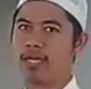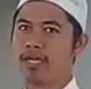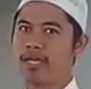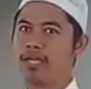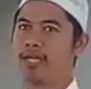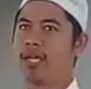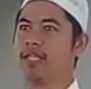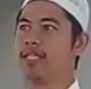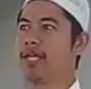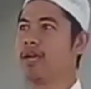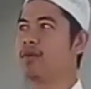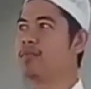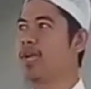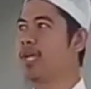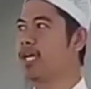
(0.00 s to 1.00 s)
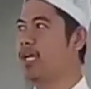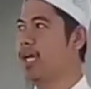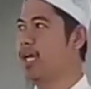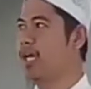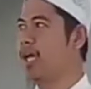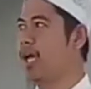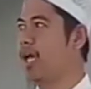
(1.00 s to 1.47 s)
di antara
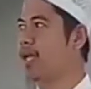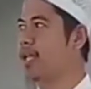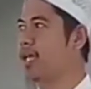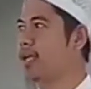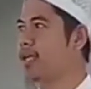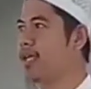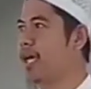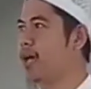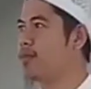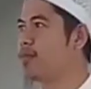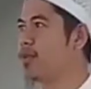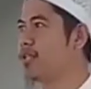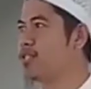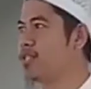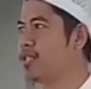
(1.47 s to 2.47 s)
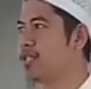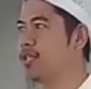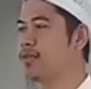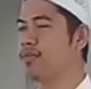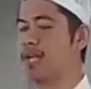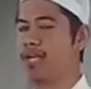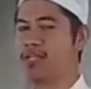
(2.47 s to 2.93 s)
mereka ada yang dihabisi,
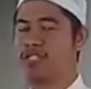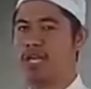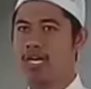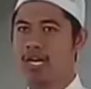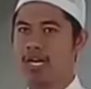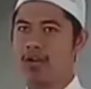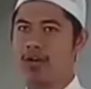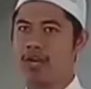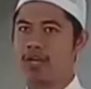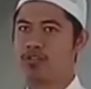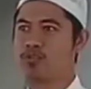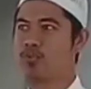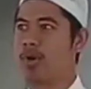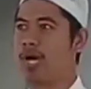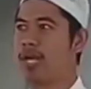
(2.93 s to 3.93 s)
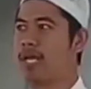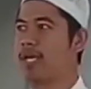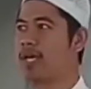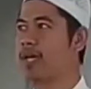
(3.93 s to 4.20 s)
dibinasakan oleh suara yang